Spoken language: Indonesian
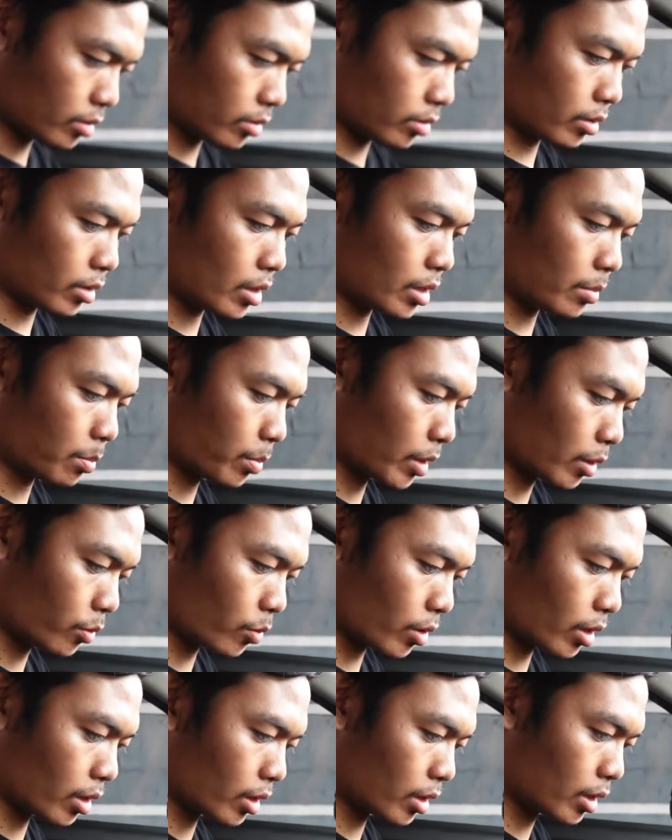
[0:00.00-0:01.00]
ada empat
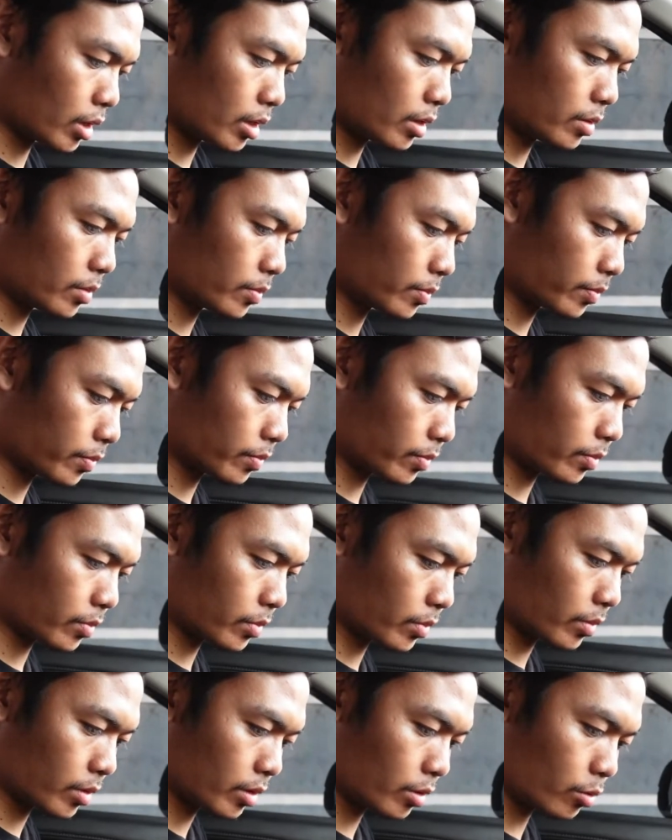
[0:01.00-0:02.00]
warna
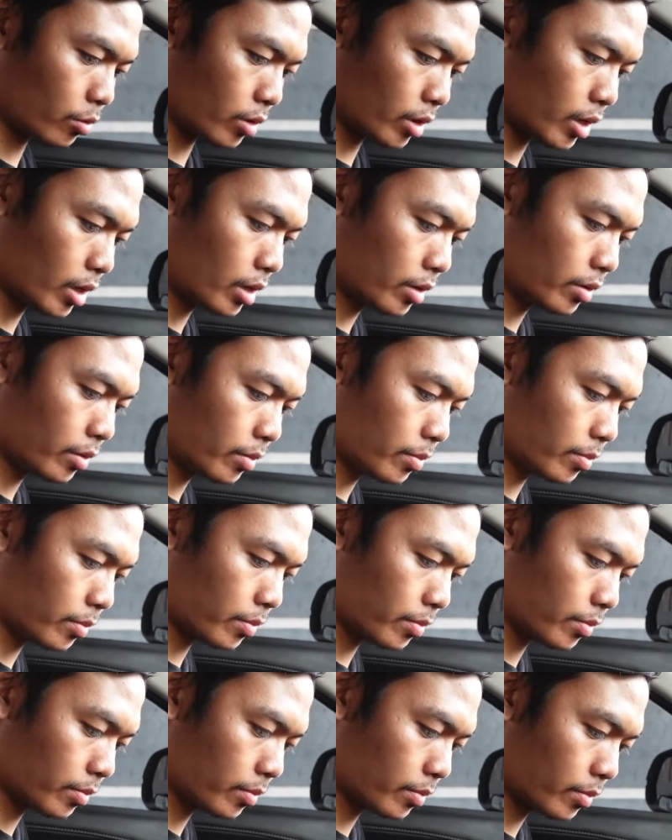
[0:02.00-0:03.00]
kuning
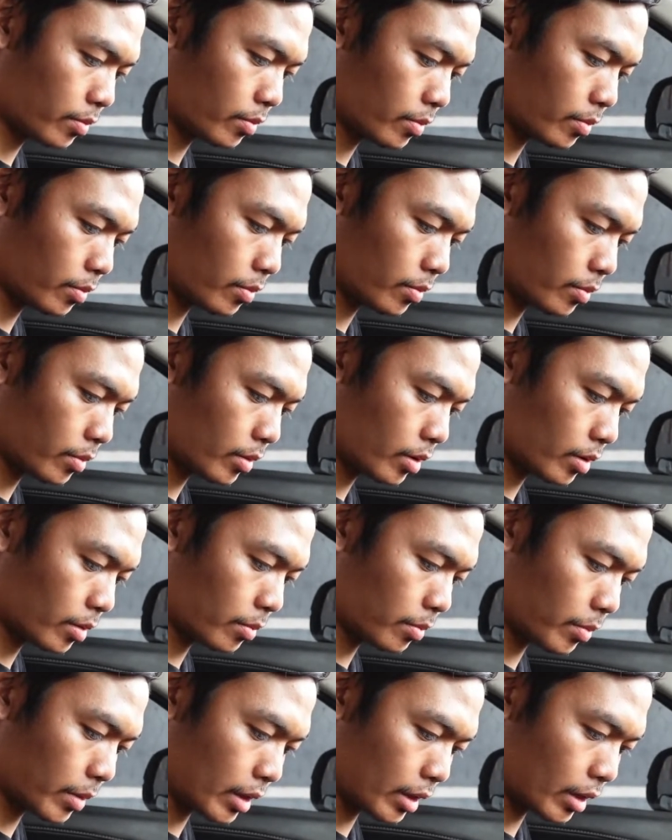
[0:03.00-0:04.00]

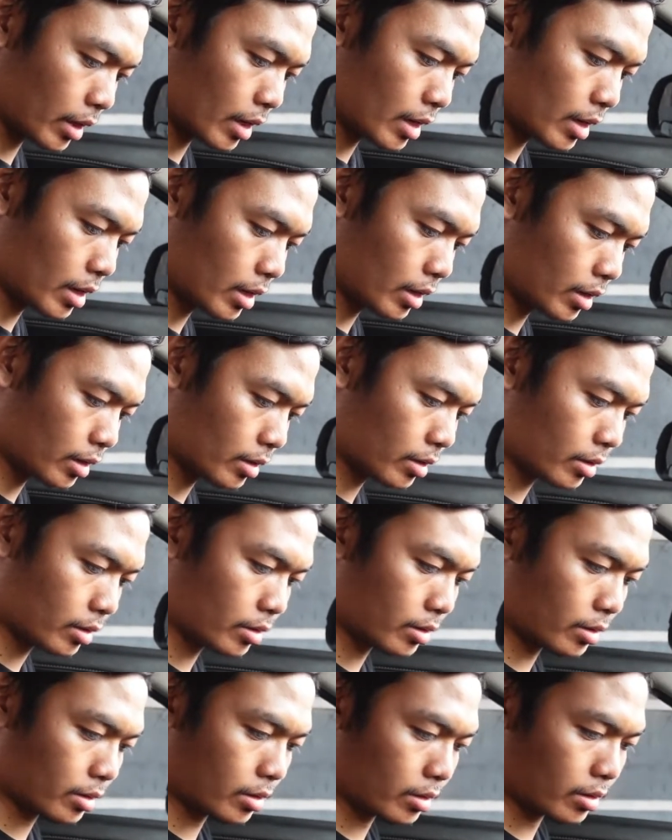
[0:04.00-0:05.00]
merah
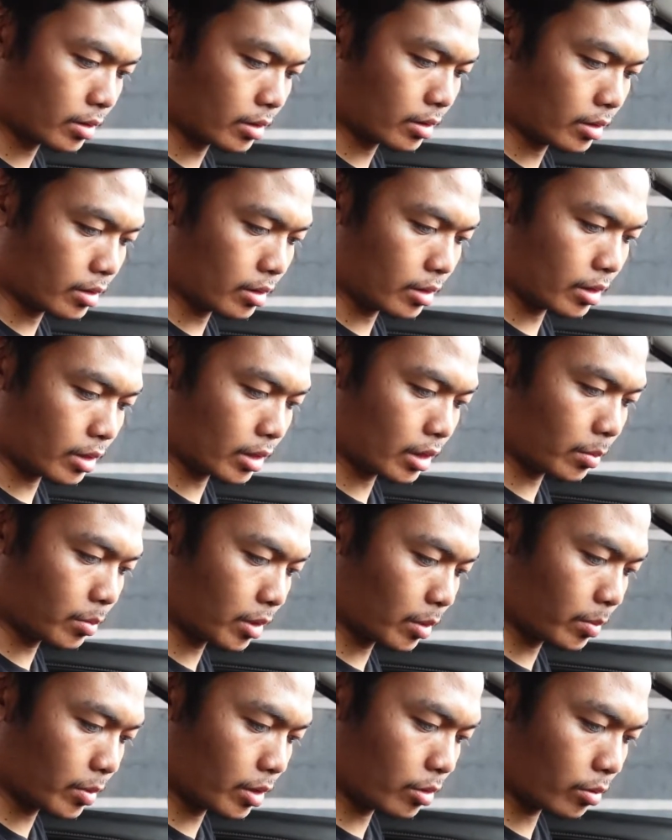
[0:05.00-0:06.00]
hitam
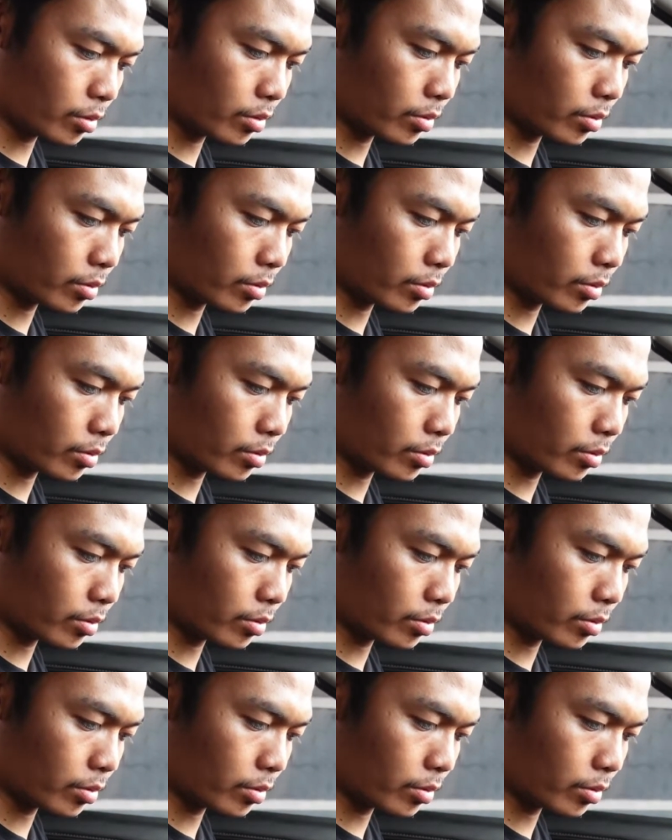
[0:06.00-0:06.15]
dan biru